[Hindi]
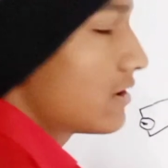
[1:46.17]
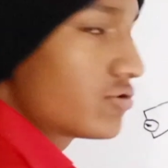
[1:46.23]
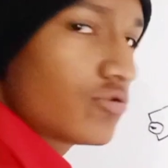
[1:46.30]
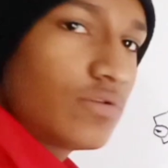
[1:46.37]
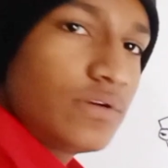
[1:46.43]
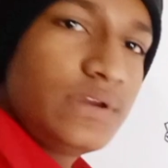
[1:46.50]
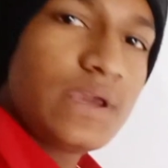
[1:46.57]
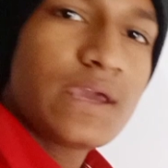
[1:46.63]
और
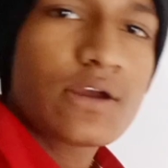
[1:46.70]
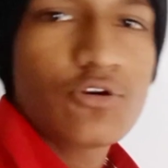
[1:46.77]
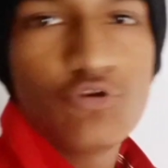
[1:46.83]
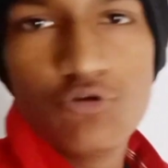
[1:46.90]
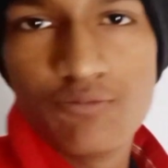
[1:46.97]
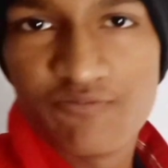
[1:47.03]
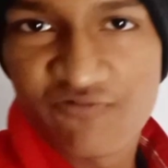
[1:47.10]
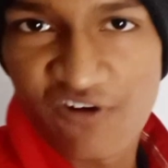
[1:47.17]
तो ये एक
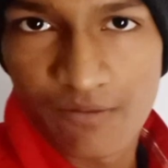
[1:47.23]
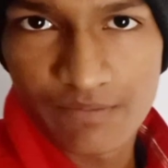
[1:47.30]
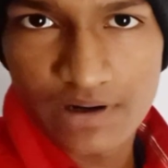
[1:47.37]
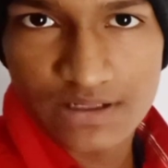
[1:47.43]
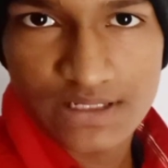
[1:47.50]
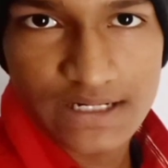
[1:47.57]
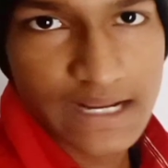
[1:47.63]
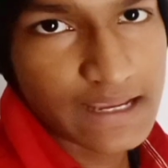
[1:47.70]
लूप फॉर्म
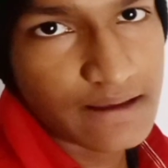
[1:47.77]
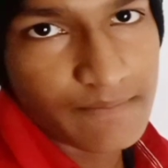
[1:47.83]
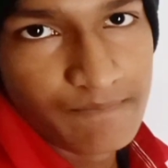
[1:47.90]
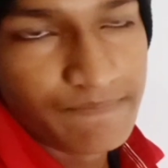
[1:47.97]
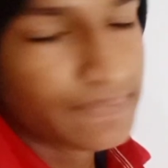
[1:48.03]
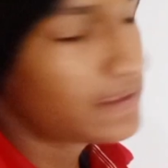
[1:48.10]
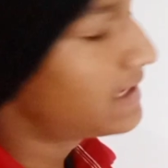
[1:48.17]
करता है ठीक है